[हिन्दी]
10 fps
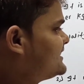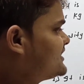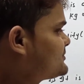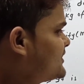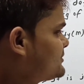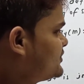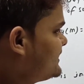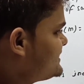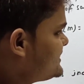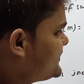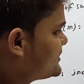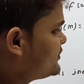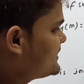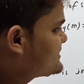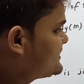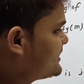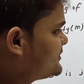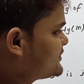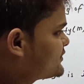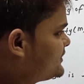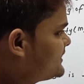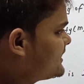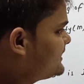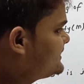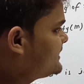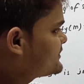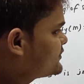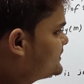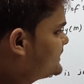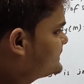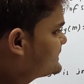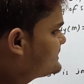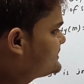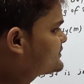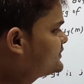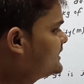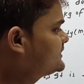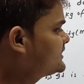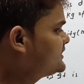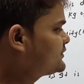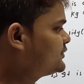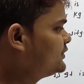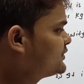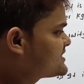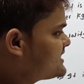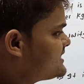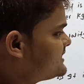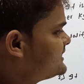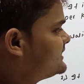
इस फार्मूला इसी फार्मूला से हम इसको निकालें ये इसको याद रखिए इसको याद रखिए कोई लोचा